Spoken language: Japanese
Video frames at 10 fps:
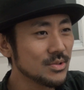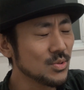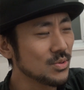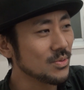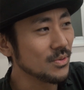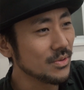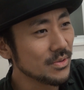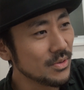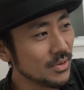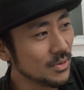ちょっと
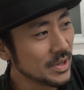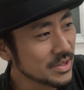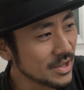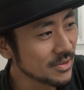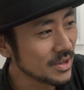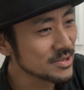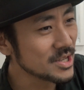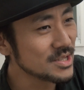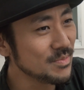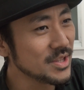終わった後にあの
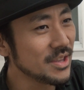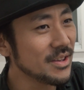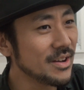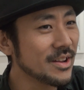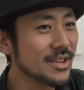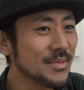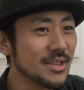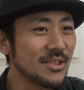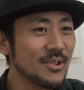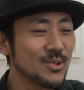写真見て改め
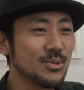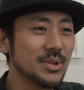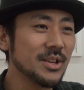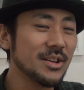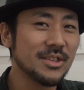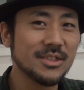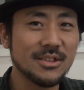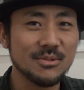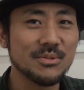て鳥肌が立ったと